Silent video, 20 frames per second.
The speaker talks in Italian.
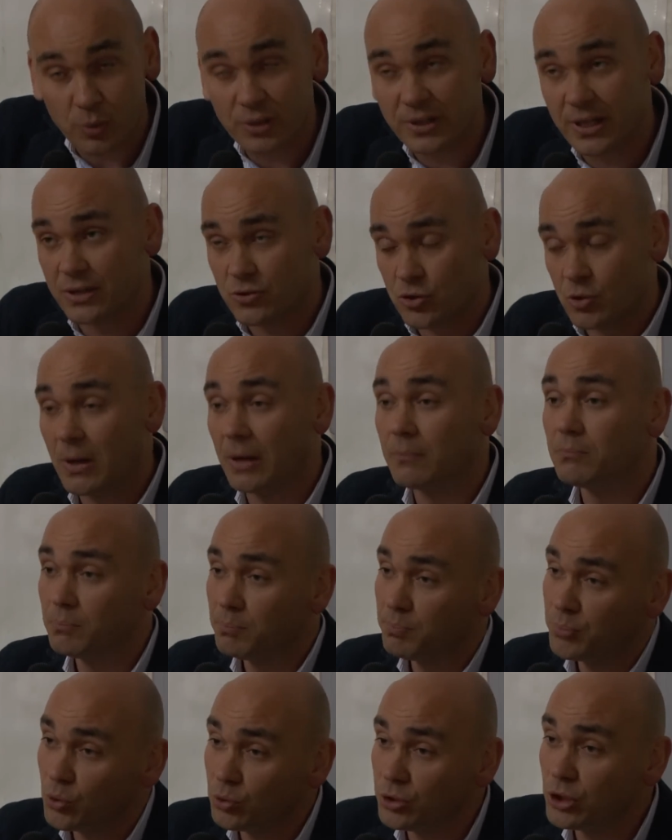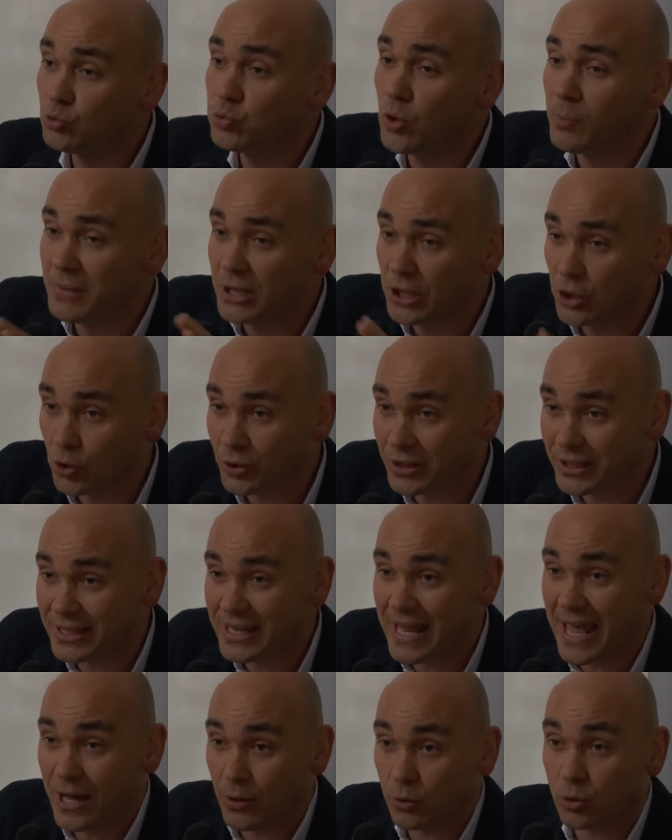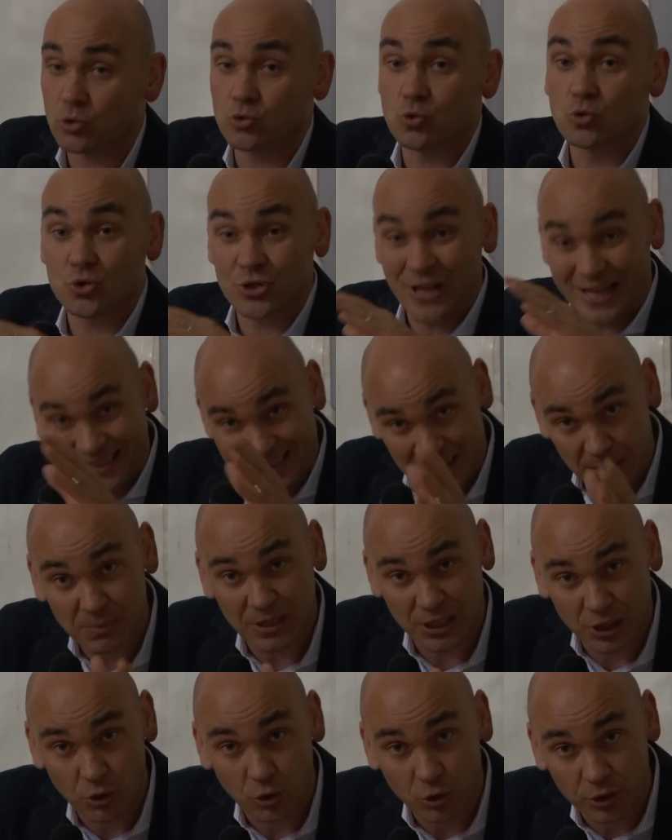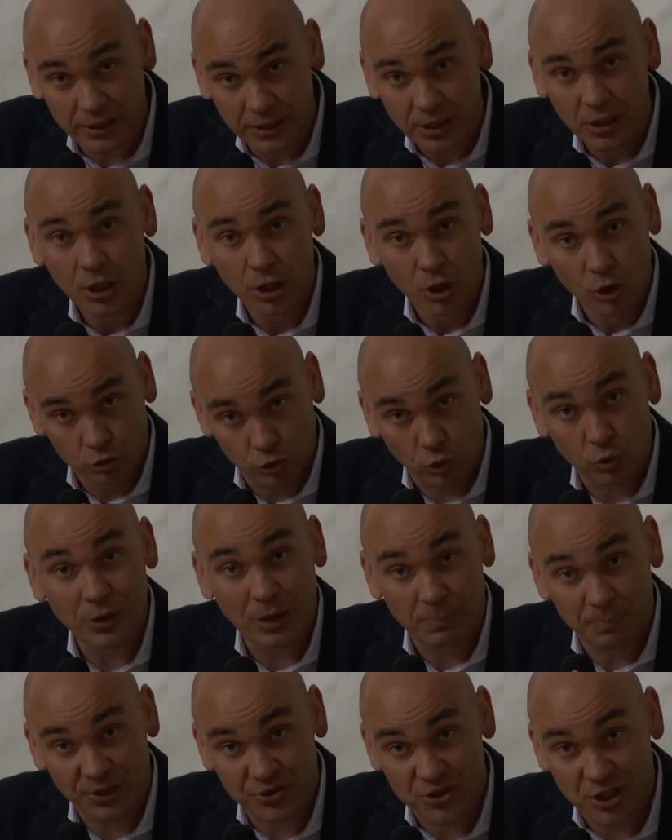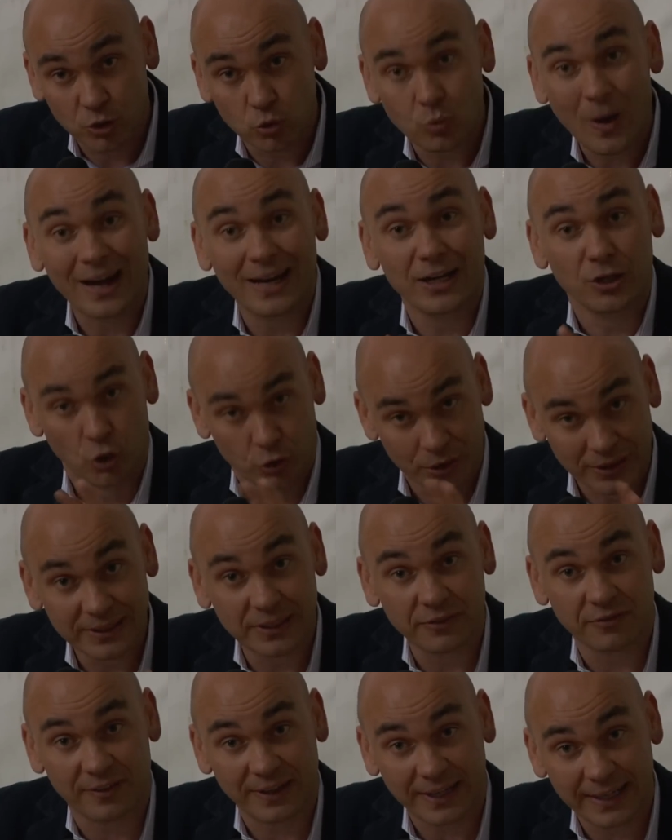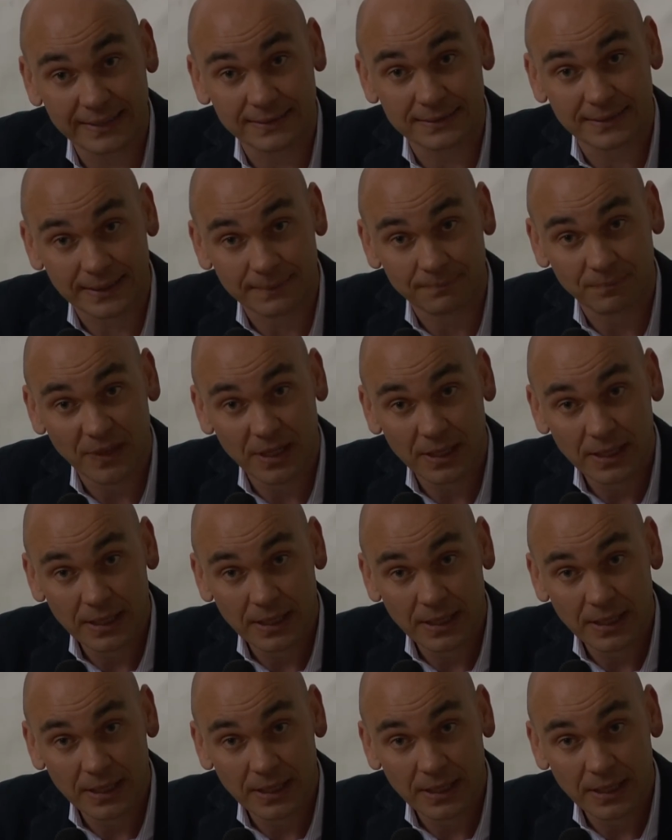quindi insomma più di due milioni di euro su sette milioni sono una percentuale non indifferente